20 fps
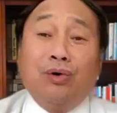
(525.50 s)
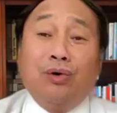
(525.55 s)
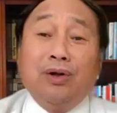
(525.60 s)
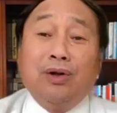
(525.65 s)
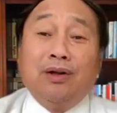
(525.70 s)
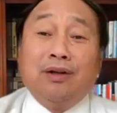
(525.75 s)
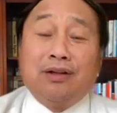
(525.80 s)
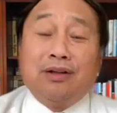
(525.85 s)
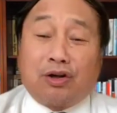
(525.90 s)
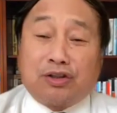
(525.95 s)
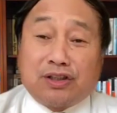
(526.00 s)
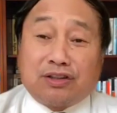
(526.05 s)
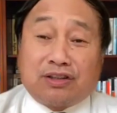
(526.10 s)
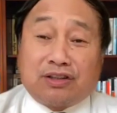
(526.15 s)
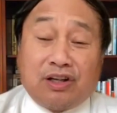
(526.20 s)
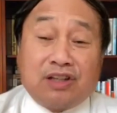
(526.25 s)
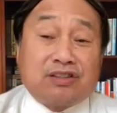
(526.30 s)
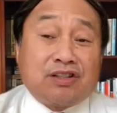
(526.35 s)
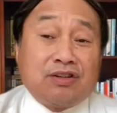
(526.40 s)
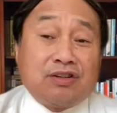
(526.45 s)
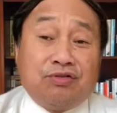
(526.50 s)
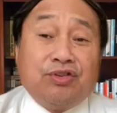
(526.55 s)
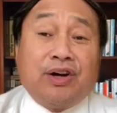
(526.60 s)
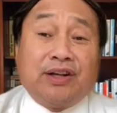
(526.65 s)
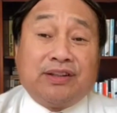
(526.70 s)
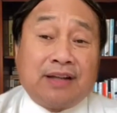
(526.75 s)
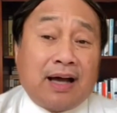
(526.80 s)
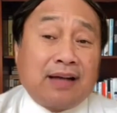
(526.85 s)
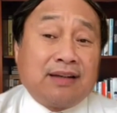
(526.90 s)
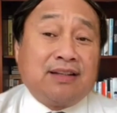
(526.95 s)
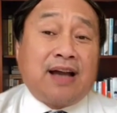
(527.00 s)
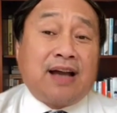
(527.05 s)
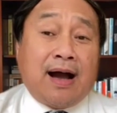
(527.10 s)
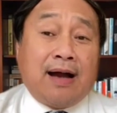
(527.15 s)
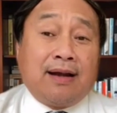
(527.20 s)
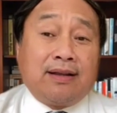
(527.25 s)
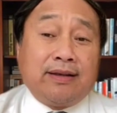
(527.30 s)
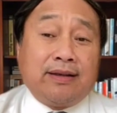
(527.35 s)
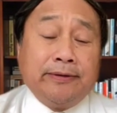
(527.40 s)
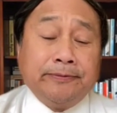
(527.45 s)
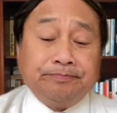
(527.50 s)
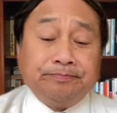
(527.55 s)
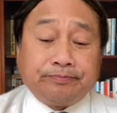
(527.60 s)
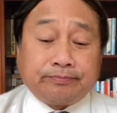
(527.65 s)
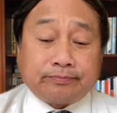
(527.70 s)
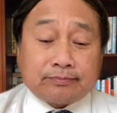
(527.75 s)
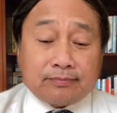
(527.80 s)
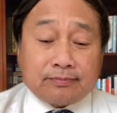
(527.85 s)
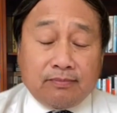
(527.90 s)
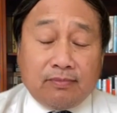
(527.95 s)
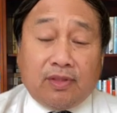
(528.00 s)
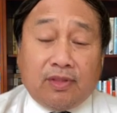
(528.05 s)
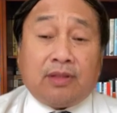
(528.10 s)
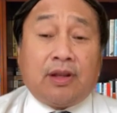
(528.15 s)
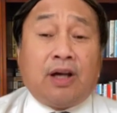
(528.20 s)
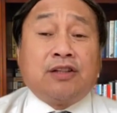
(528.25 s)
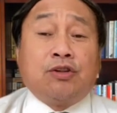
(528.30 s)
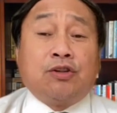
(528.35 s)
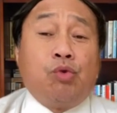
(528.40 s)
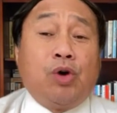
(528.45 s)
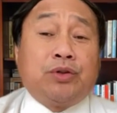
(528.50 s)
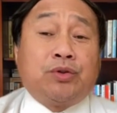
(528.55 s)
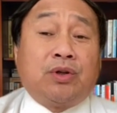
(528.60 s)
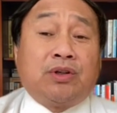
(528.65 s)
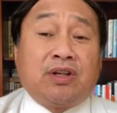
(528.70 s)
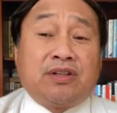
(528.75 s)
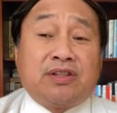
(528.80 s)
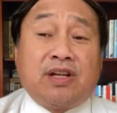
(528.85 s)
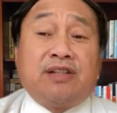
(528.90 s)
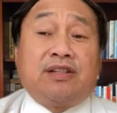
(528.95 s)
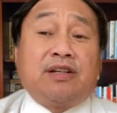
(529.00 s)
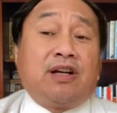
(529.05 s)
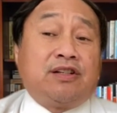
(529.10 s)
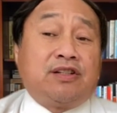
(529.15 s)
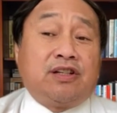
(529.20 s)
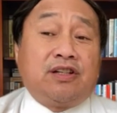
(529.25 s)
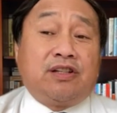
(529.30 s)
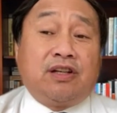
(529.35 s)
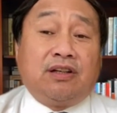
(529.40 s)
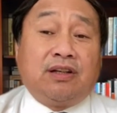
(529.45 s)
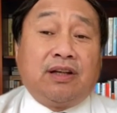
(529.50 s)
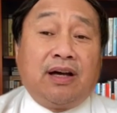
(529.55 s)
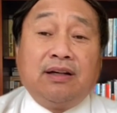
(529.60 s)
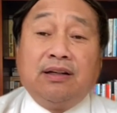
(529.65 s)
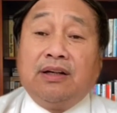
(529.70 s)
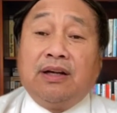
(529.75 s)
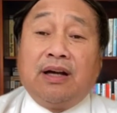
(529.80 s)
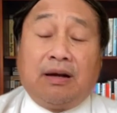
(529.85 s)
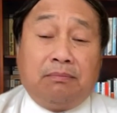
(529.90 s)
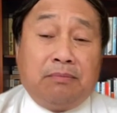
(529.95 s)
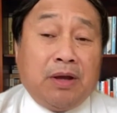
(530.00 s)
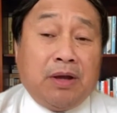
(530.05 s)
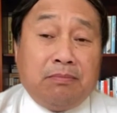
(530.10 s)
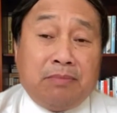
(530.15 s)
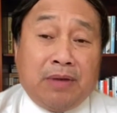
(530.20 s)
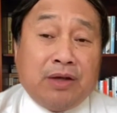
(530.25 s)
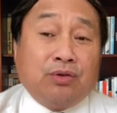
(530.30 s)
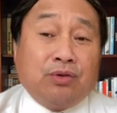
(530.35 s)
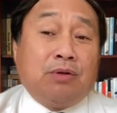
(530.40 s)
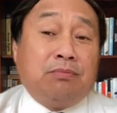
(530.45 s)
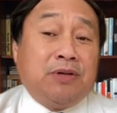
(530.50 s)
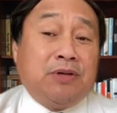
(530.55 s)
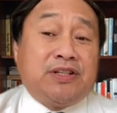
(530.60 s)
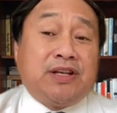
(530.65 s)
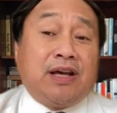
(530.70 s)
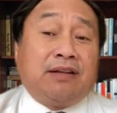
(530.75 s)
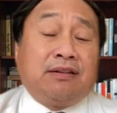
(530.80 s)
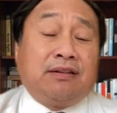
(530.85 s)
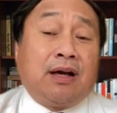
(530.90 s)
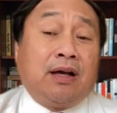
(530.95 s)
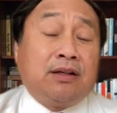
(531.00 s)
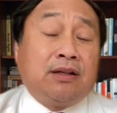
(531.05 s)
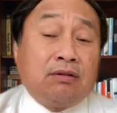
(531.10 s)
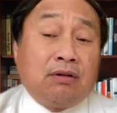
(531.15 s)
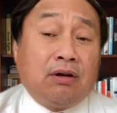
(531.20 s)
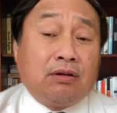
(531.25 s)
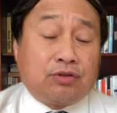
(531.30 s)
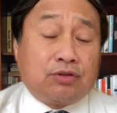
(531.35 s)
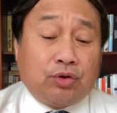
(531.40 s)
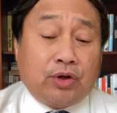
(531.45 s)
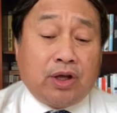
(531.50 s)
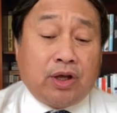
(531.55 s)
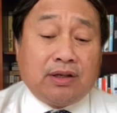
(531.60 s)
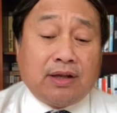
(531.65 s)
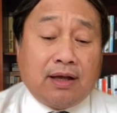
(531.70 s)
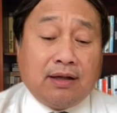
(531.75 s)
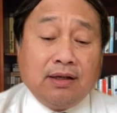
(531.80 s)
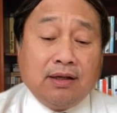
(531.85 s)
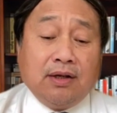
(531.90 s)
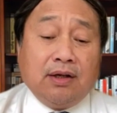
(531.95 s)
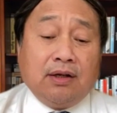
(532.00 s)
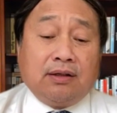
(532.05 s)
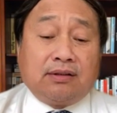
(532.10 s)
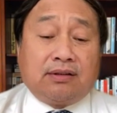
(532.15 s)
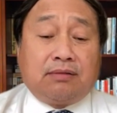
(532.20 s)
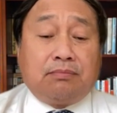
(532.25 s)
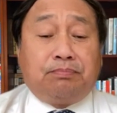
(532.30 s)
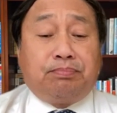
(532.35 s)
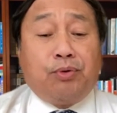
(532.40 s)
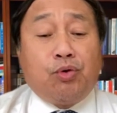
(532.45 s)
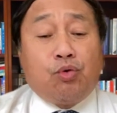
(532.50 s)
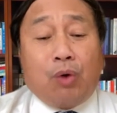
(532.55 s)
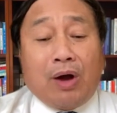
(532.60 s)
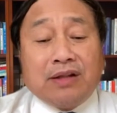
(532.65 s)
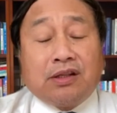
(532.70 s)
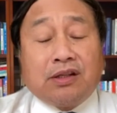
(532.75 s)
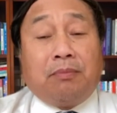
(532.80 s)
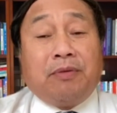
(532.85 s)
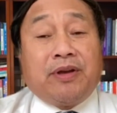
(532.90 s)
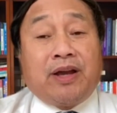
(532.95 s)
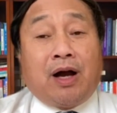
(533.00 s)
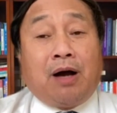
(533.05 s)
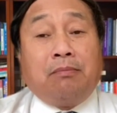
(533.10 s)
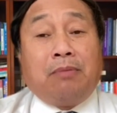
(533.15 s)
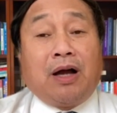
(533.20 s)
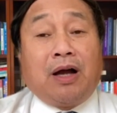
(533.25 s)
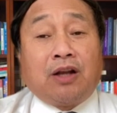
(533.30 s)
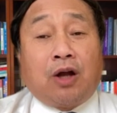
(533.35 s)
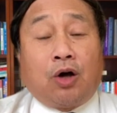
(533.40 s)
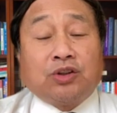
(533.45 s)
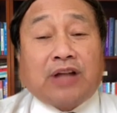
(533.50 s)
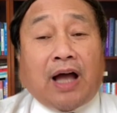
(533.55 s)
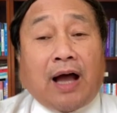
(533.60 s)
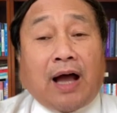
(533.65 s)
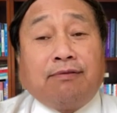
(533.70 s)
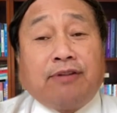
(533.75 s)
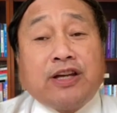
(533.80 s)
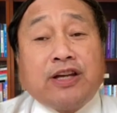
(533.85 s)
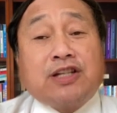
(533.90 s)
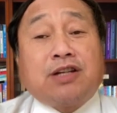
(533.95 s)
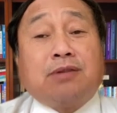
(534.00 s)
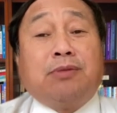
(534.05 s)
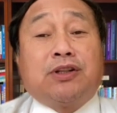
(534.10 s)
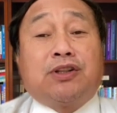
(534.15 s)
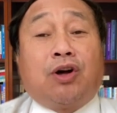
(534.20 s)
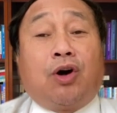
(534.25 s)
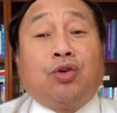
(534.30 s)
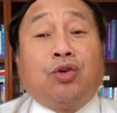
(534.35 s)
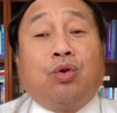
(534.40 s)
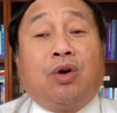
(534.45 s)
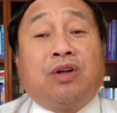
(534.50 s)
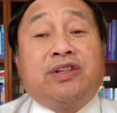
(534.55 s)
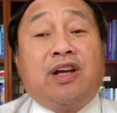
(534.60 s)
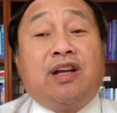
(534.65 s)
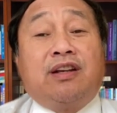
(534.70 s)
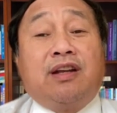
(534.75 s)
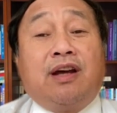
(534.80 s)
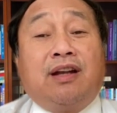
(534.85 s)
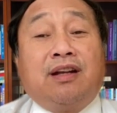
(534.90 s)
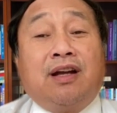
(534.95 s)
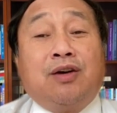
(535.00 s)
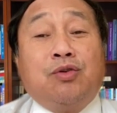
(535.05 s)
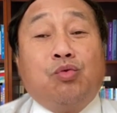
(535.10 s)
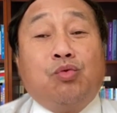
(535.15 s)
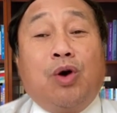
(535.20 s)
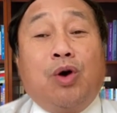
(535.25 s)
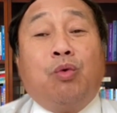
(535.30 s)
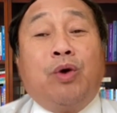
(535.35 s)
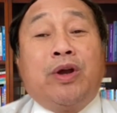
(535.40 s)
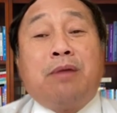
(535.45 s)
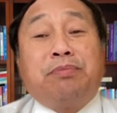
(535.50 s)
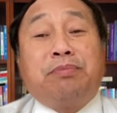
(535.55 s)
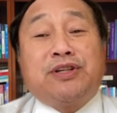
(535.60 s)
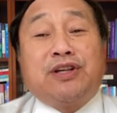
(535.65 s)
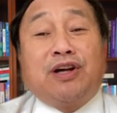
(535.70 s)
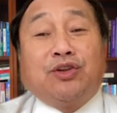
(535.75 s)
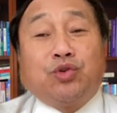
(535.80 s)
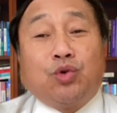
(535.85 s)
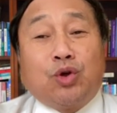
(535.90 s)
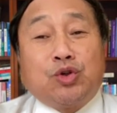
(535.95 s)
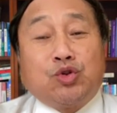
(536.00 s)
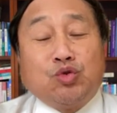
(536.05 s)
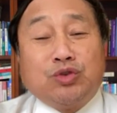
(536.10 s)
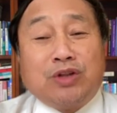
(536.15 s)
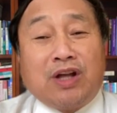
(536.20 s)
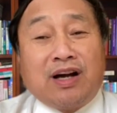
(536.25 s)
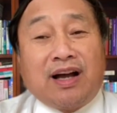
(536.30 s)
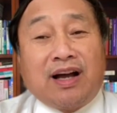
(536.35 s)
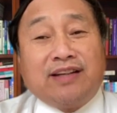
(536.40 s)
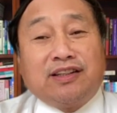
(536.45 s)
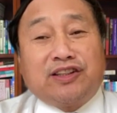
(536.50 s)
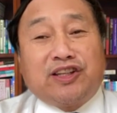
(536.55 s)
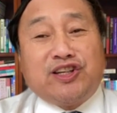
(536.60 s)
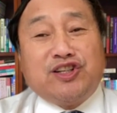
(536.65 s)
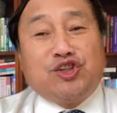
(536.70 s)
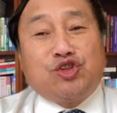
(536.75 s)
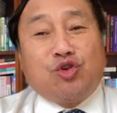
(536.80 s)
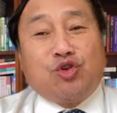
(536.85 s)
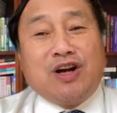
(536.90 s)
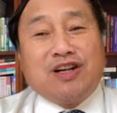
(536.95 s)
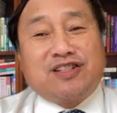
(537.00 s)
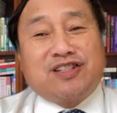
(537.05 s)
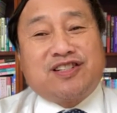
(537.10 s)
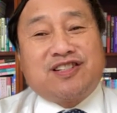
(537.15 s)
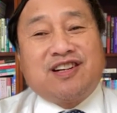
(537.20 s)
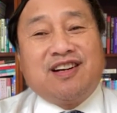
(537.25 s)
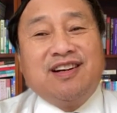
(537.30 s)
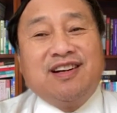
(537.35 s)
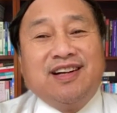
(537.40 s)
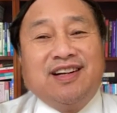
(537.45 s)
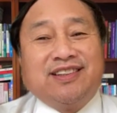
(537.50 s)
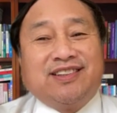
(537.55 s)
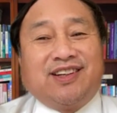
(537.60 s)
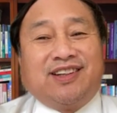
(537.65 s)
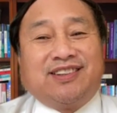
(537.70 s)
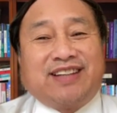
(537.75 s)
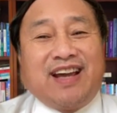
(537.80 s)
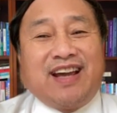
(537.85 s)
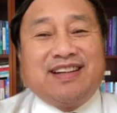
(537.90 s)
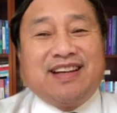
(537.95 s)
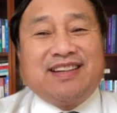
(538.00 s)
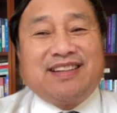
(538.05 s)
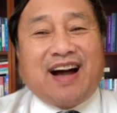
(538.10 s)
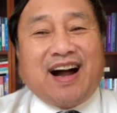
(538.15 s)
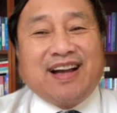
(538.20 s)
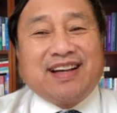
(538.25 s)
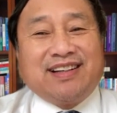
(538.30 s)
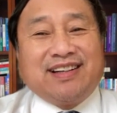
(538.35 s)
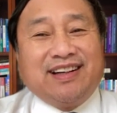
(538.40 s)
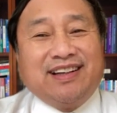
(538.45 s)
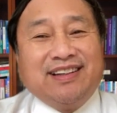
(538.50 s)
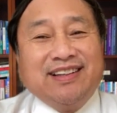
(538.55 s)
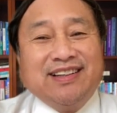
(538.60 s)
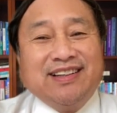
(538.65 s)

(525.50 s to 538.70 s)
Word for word: 要给政府很大的压力。但是我觉得这件事情呢。没没有那么简单，对吧？所以呢，不管怎么样吧，老大为什么操作这一点呢？我我也不想做中南海的听床师，就是天天拿一个，